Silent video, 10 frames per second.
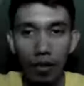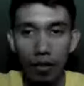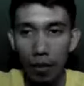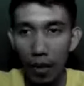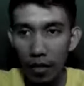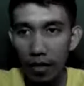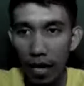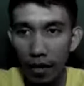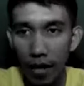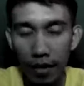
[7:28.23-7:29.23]
Sa
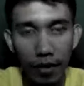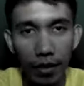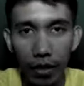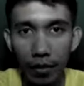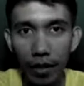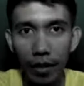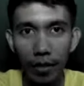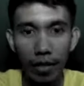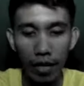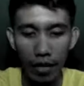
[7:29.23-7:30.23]
paksa natin ngayong gabi,
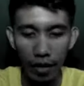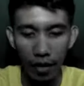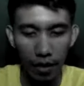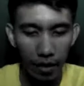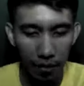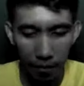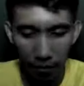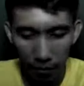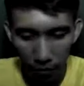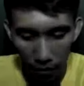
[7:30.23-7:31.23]
sa
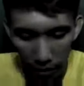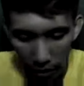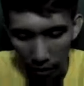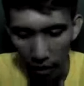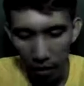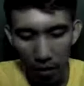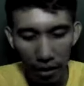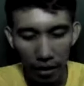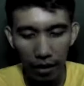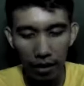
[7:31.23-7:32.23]
um,
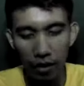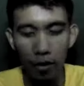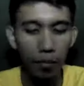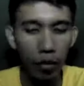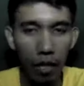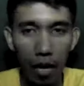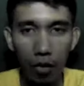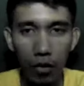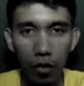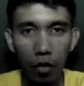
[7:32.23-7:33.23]
ating programa,
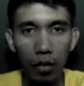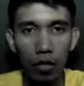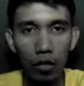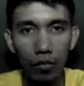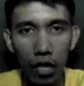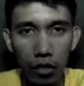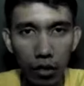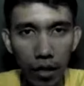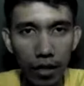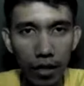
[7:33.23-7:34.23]
Sir Lepet Confessions,
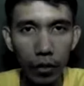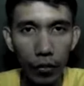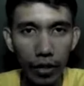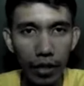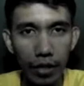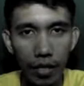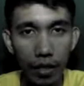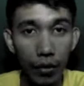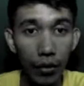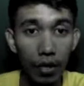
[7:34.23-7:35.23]
Preaching the Word,
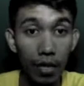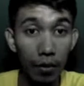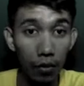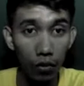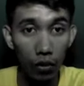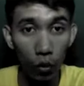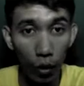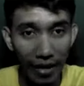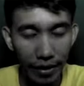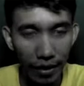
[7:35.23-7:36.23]
Reaching the World, episode
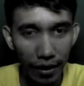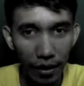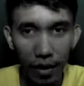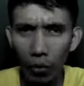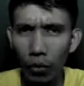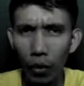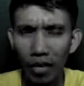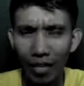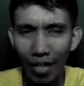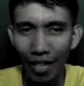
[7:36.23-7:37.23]
20, number
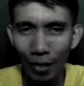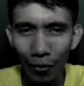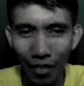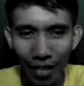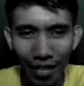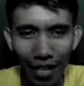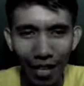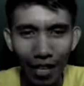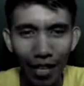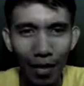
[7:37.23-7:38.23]
20, hallelujah.
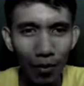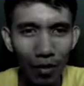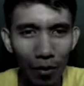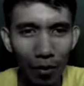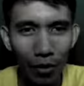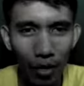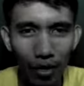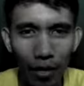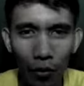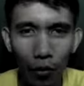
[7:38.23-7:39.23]
Episode number
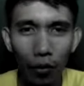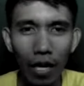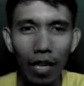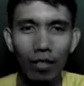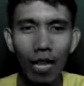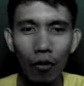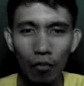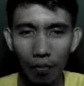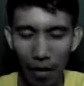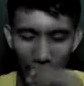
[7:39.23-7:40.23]
20, Unang
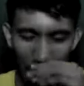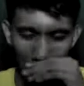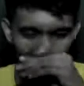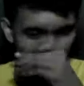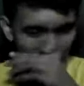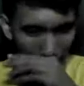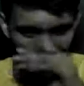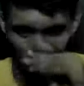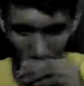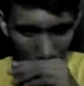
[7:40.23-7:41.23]
Tagumpay,
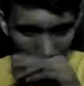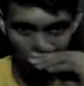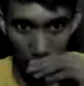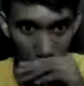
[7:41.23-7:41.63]
hallelujah.